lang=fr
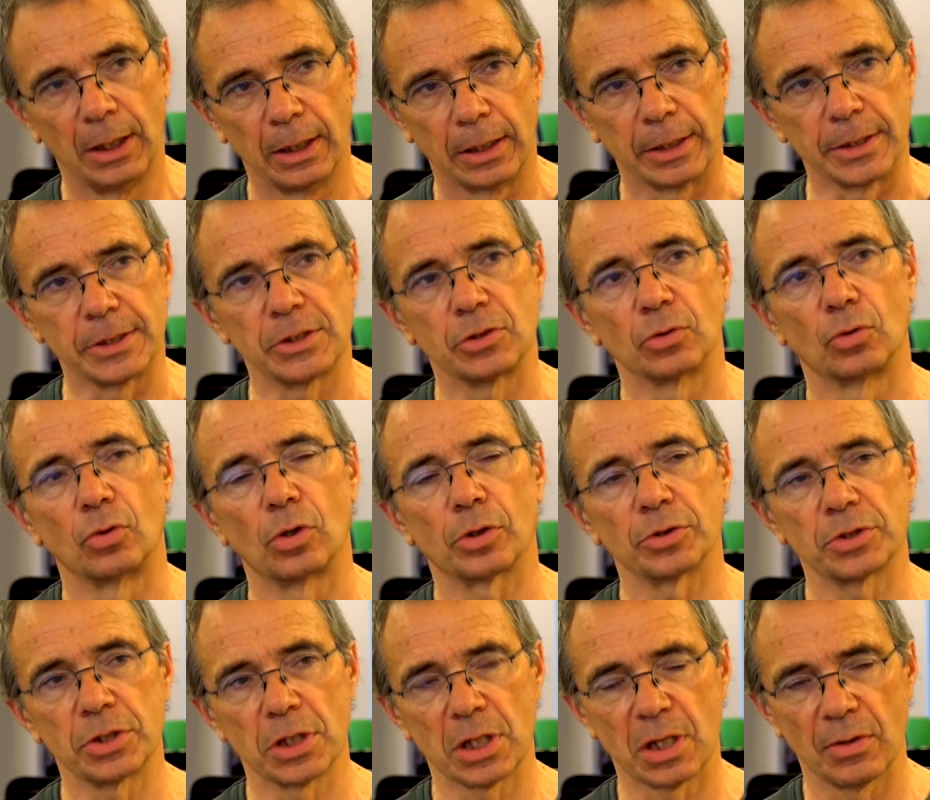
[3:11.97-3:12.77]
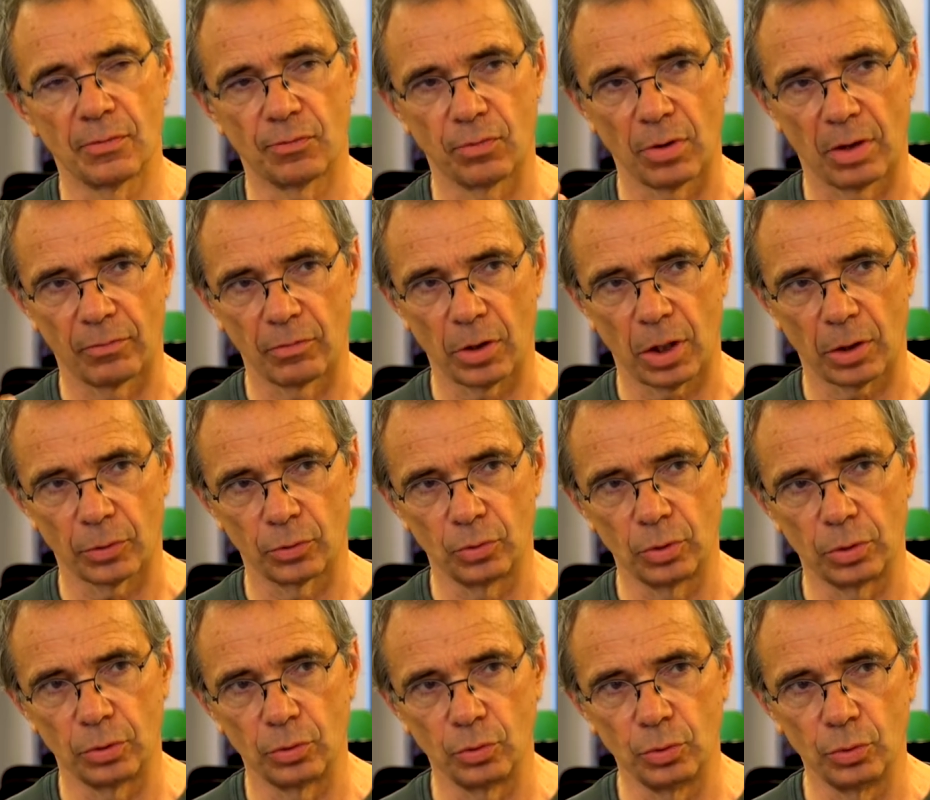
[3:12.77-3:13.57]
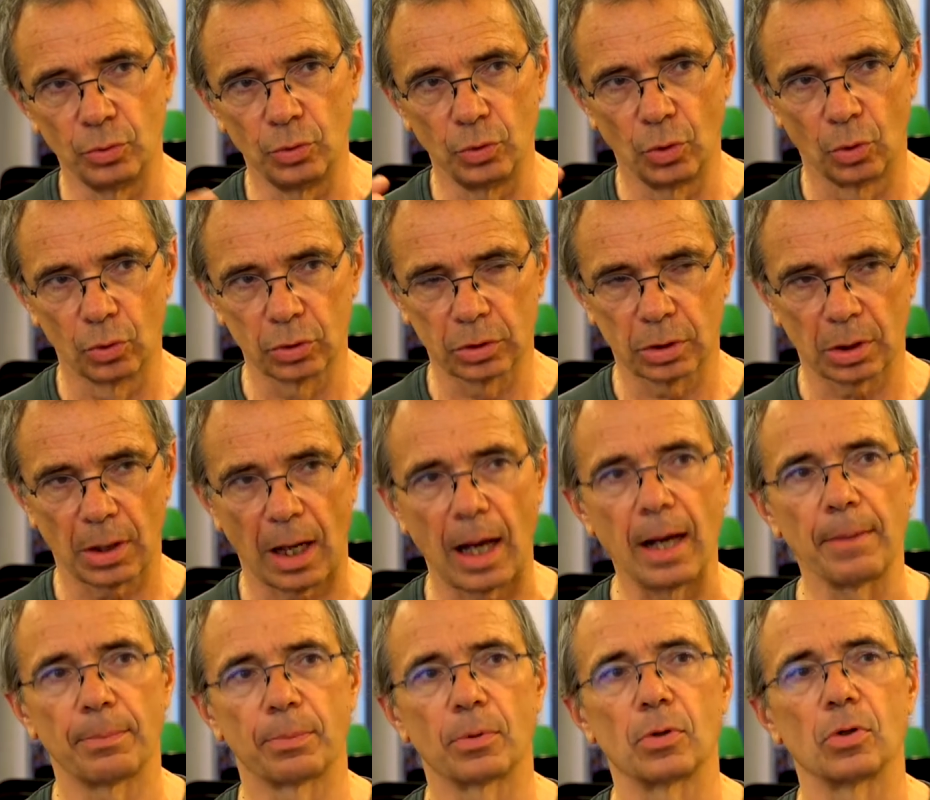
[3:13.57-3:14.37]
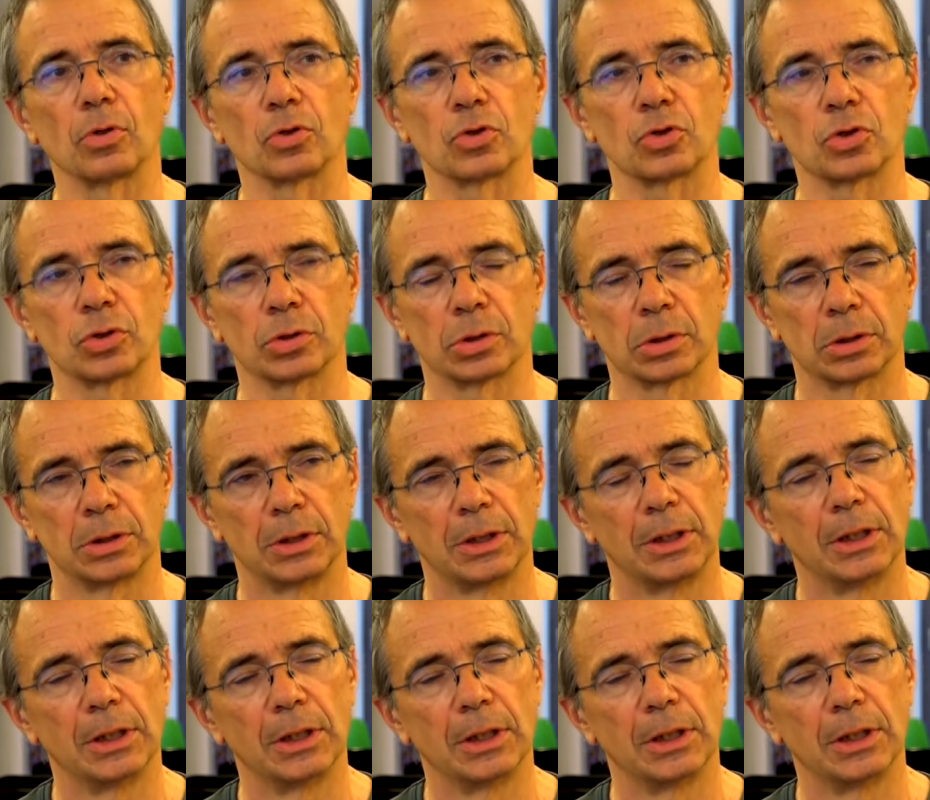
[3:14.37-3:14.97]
Et si on leur dit qu'il faut avoir une, autre approche